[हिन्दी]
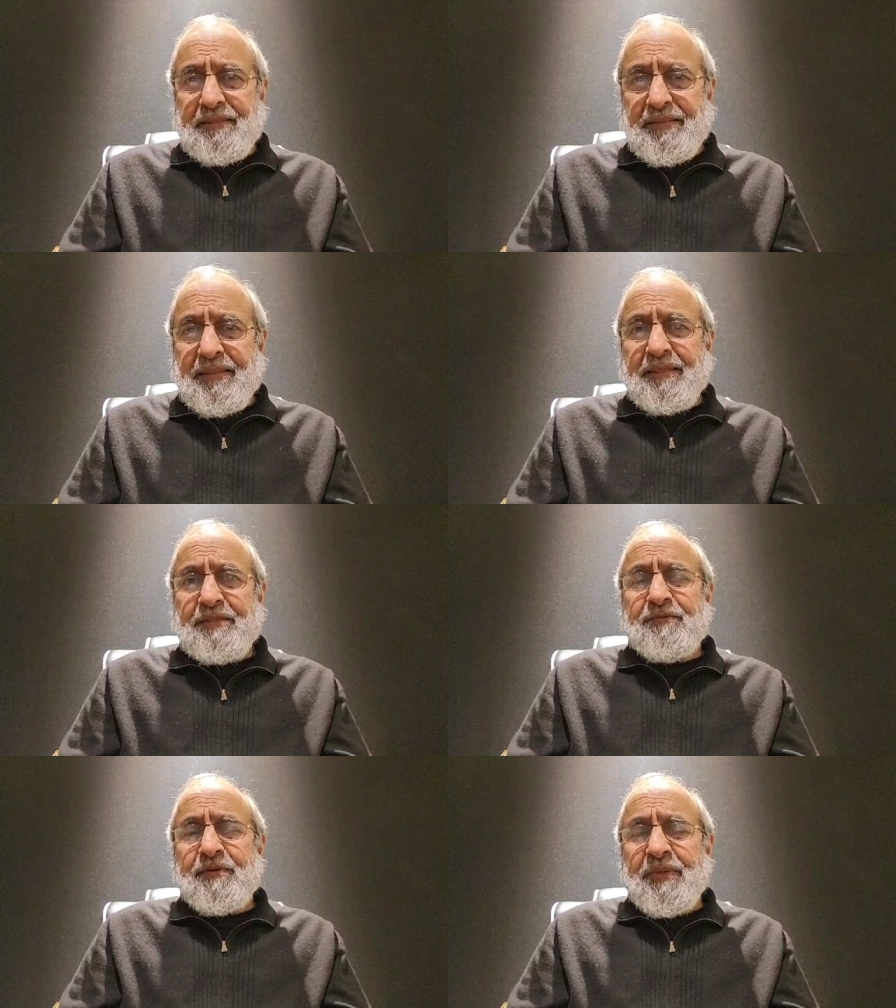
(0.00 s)

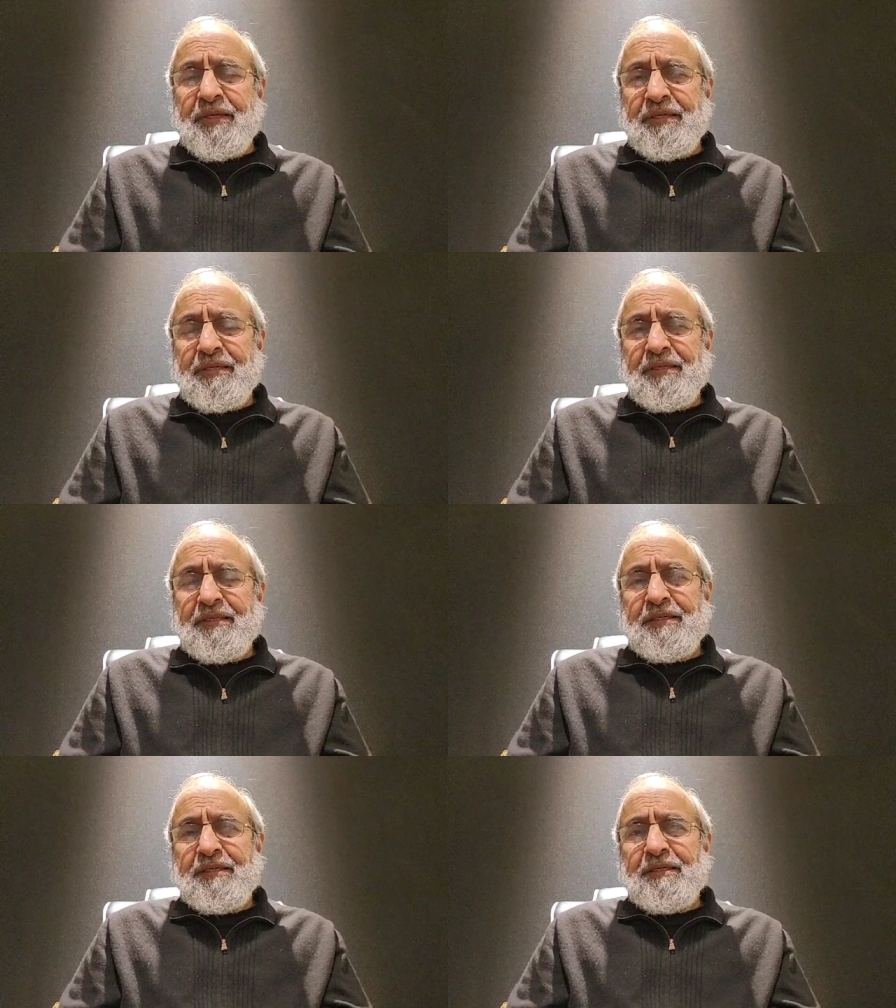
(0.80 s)
इनायत फरमाई
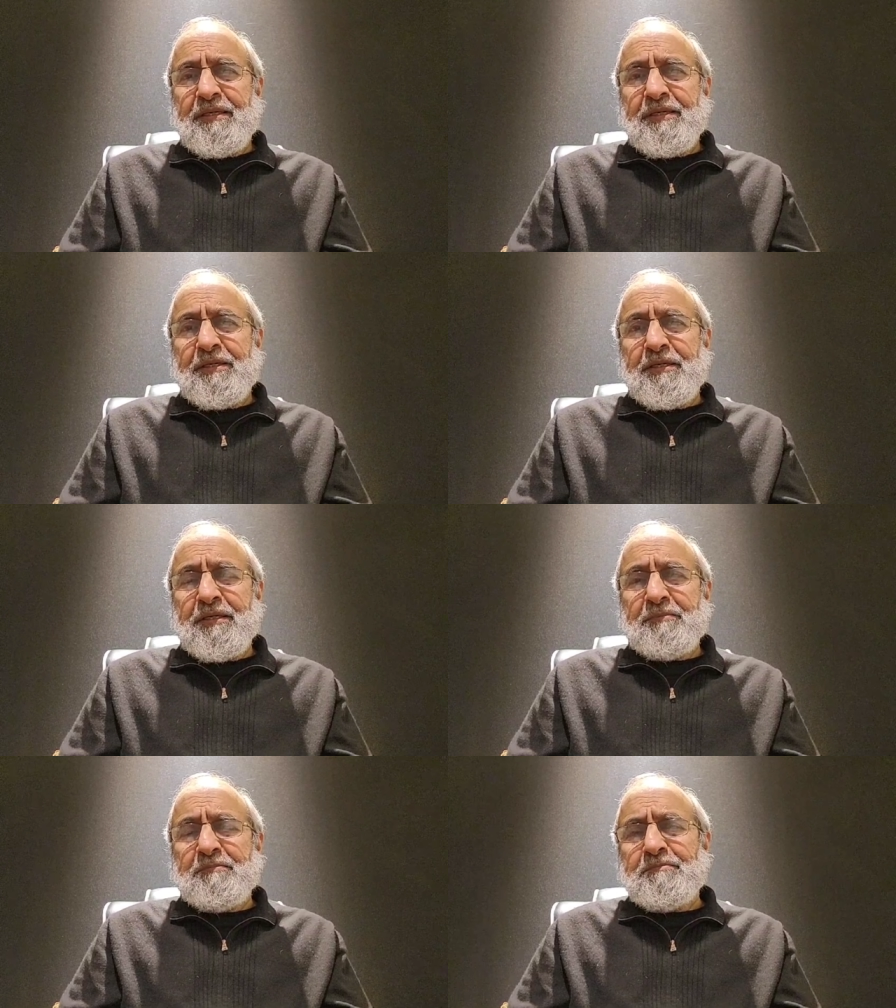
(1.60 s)

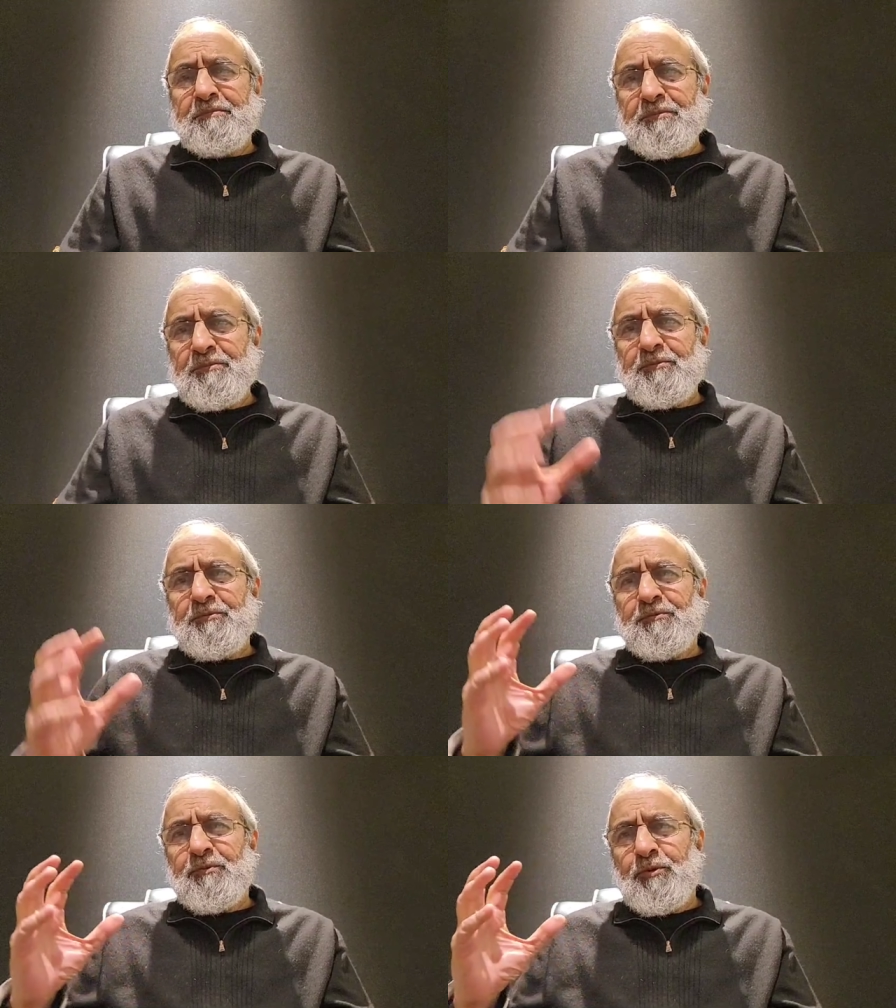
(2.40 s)
कि
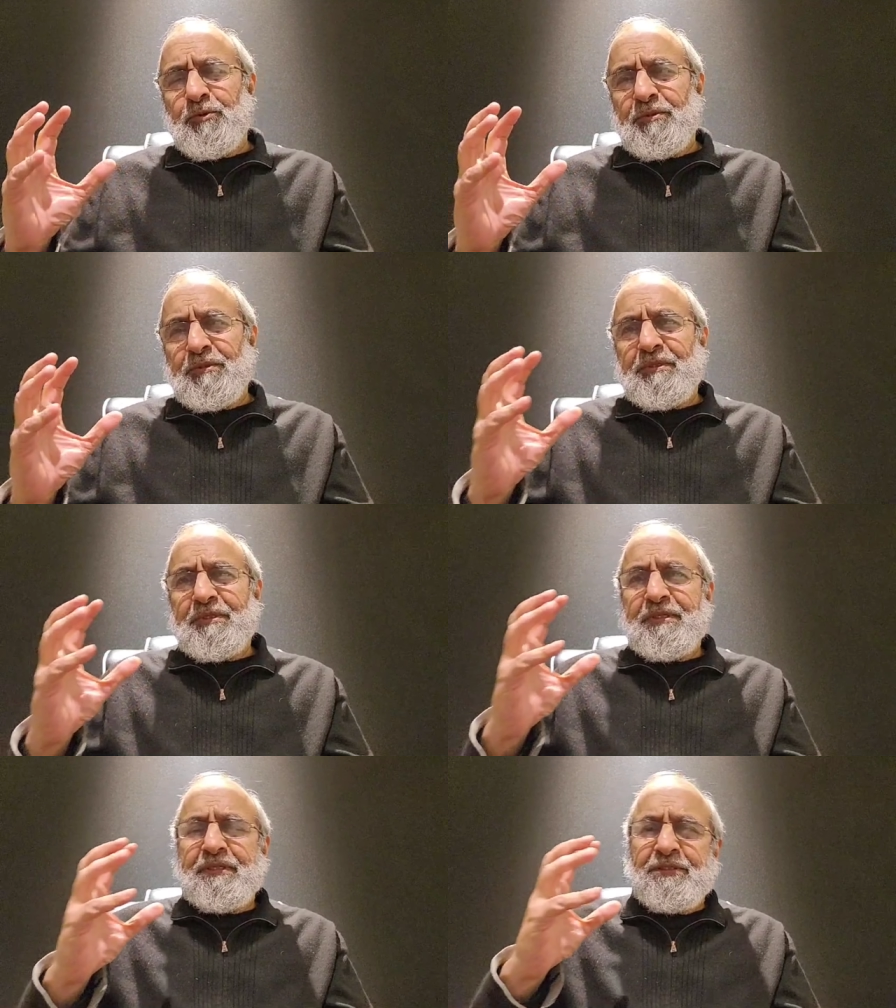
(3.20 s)
वो
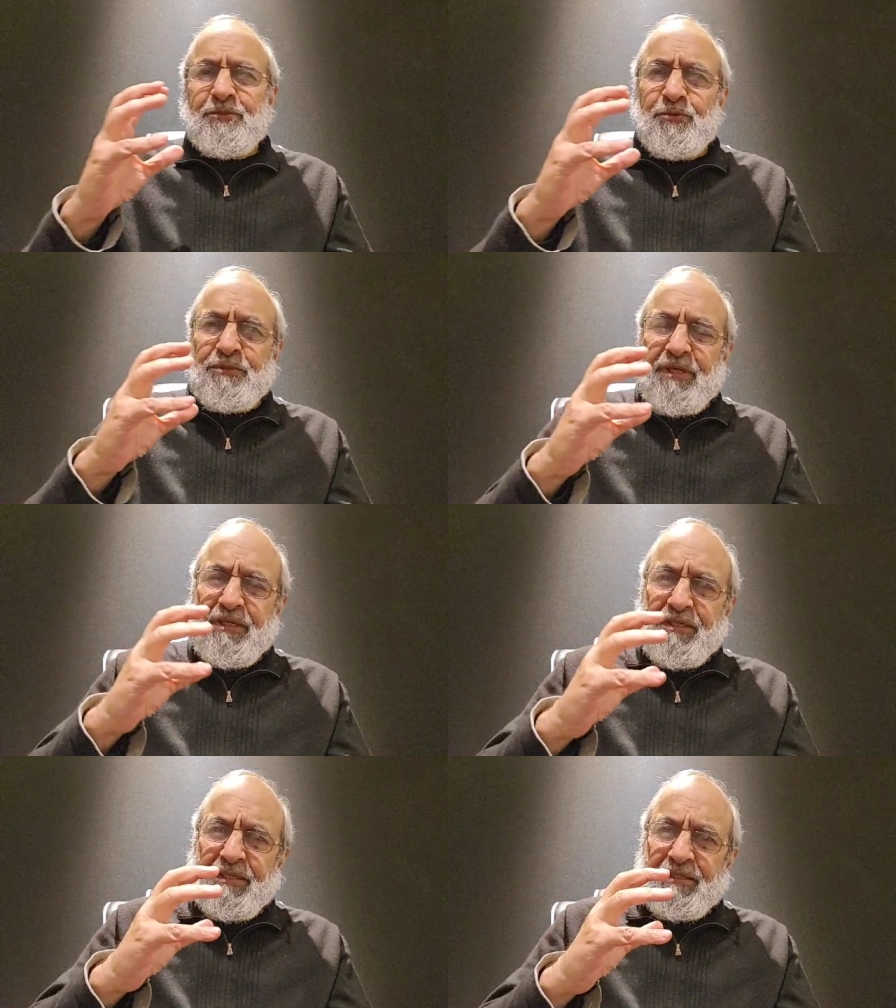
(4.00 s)
इस रोज़ा
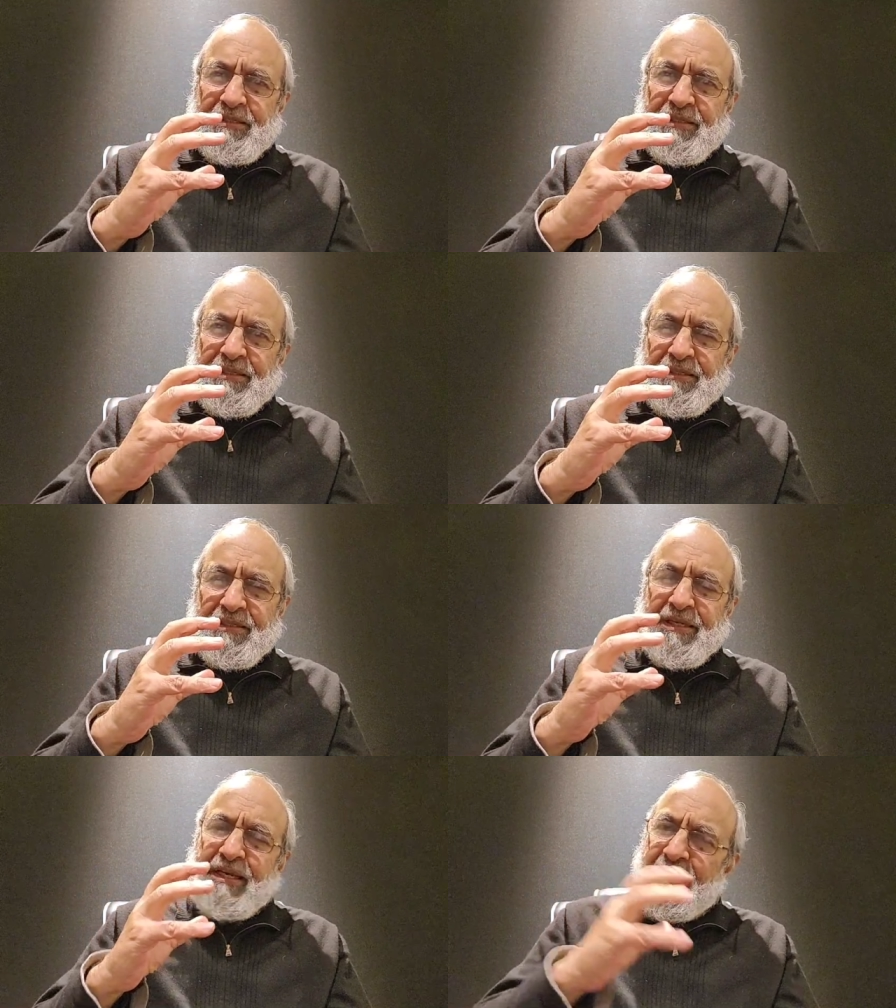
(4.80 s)
रखने से
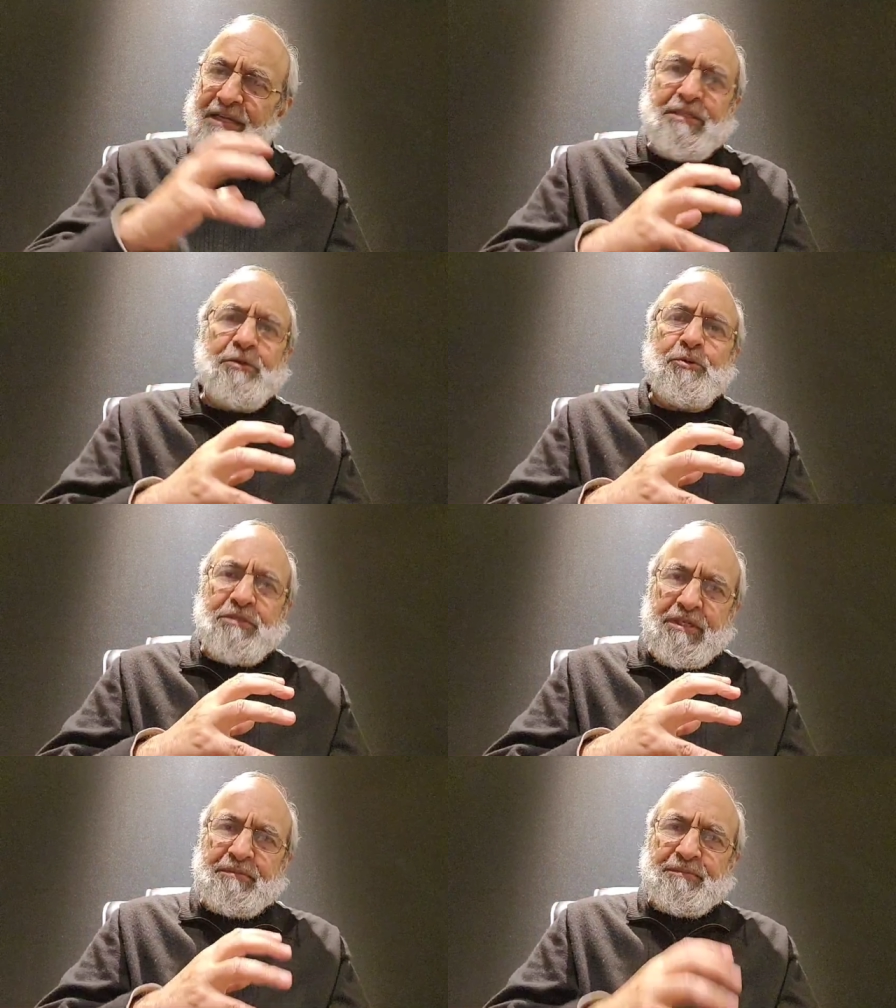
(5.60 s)
के आदि हो जाएं